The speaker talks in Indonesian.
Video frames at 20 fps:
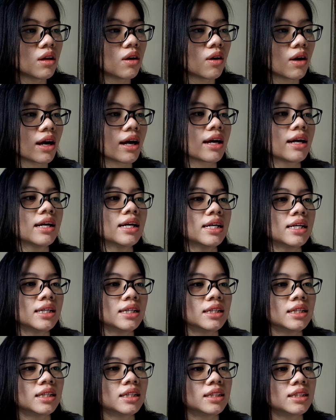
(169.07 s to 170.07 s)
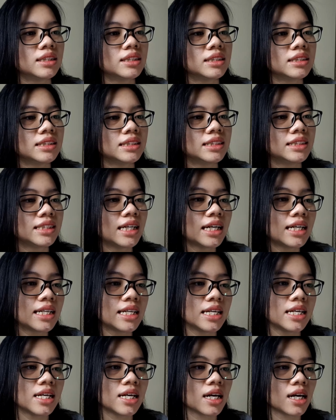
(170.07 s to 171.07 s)
oke. Okay.
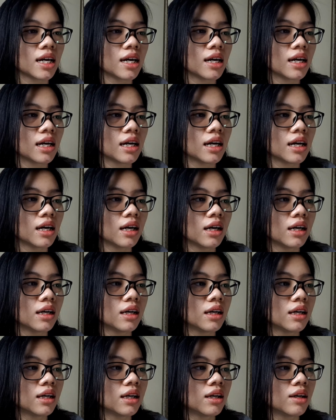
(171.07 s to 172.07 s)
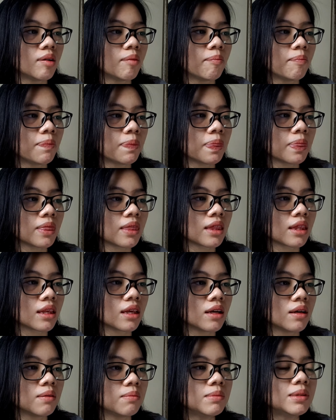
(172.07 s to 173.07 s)
Jadi um,
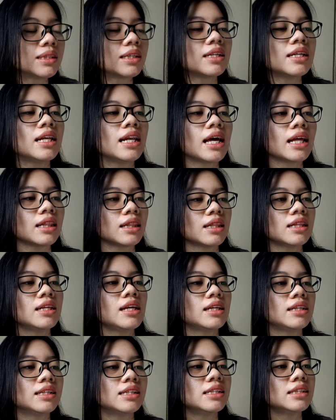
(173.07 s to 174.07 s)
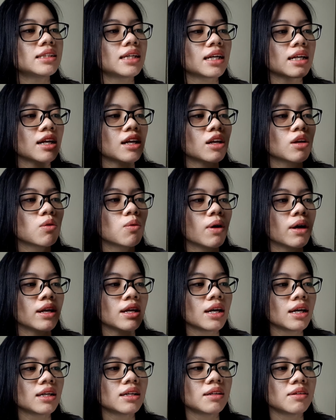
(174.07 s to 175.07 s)
bisa dilihat jadi channel gue
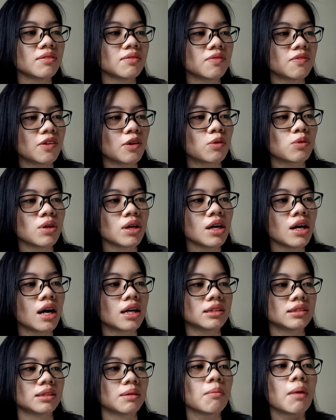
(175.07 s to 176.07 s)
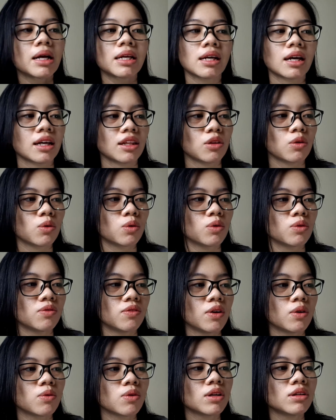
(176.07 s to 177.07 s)
ini kan view-nya nggak sebanyak itu.
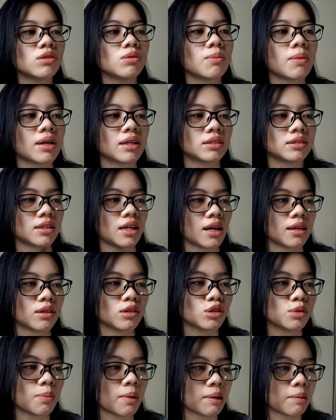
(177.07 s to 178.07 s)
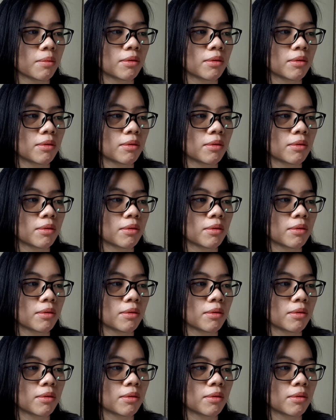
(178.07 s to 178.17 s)
View-nya cuma 141.000.